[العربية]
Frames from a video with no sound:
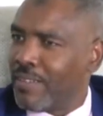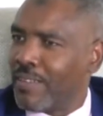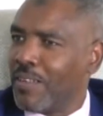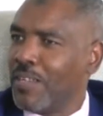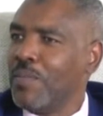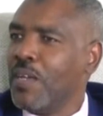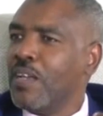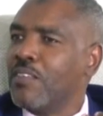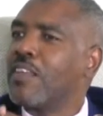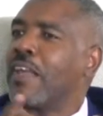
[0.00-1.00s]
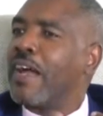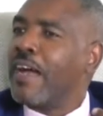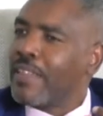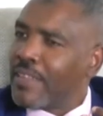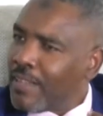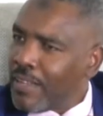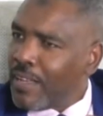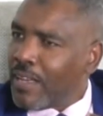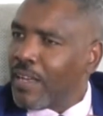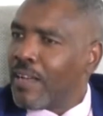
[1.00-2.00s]
طيب سرقات
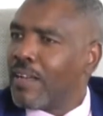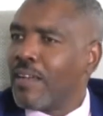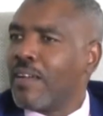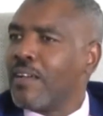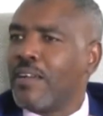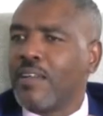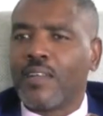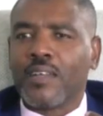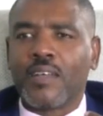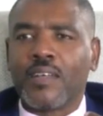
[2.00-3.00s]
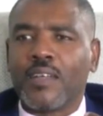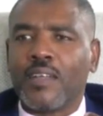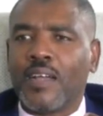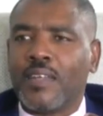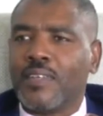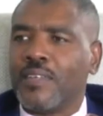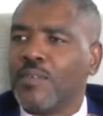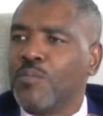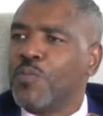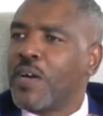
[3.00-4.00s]
أيوة. آه يعني
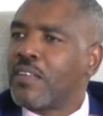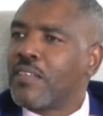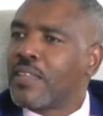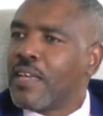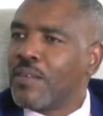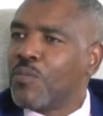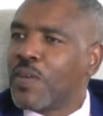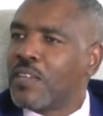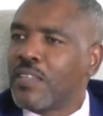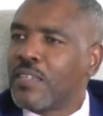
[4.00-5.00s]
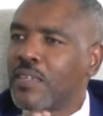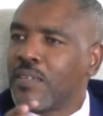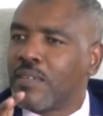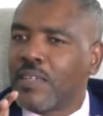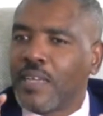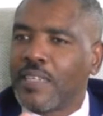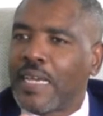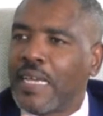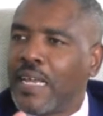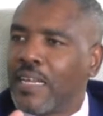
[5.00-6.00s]
ممارسات ثانيه ممارسات
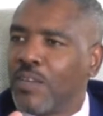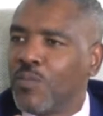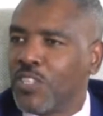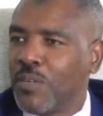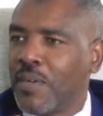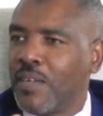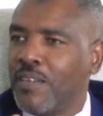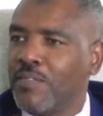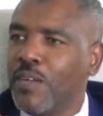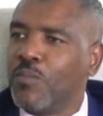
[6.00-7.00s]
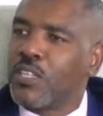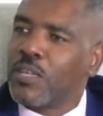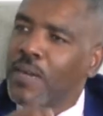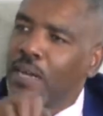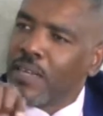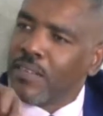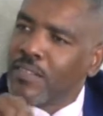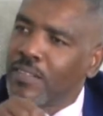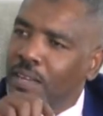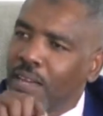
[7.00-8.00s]
دخيله على المجتمع فالمجتمع
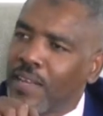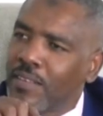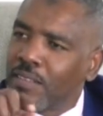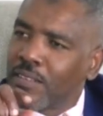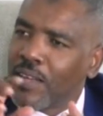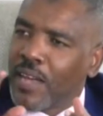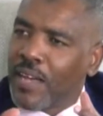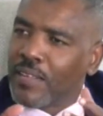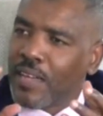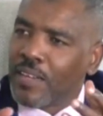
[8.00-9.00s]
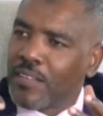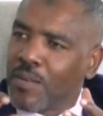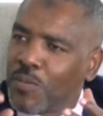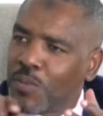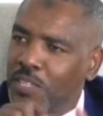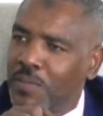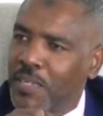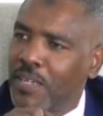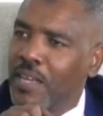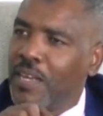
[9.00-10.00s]
عايز عايز النظام
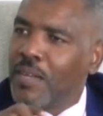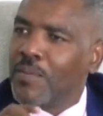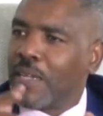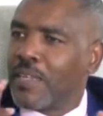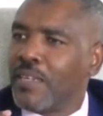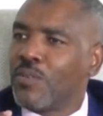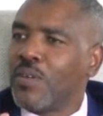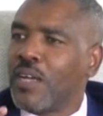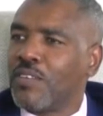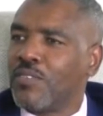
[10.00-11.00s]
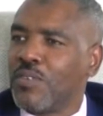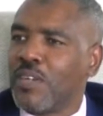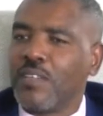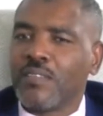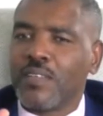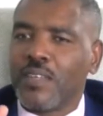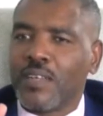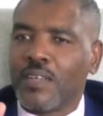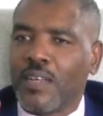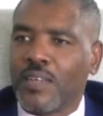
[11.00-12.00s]
المجتمعي بعد كده يكون عايز شنو عايز
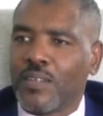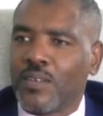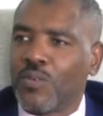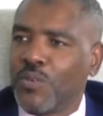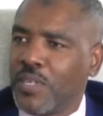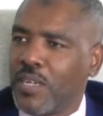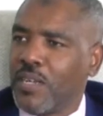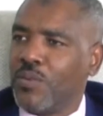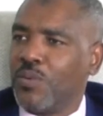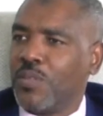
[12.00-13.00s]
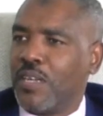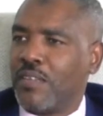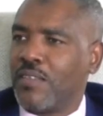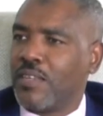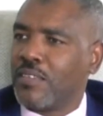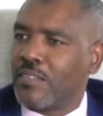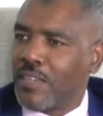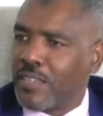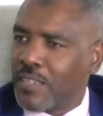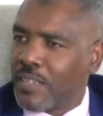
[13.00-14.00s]
آه، يعني رؤيه ودراسات
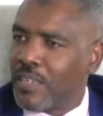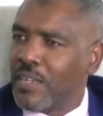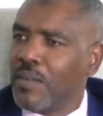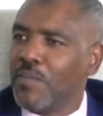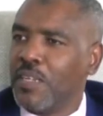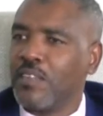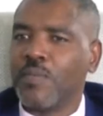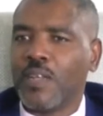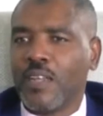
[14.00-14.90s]
استراتيجيه بالنسبه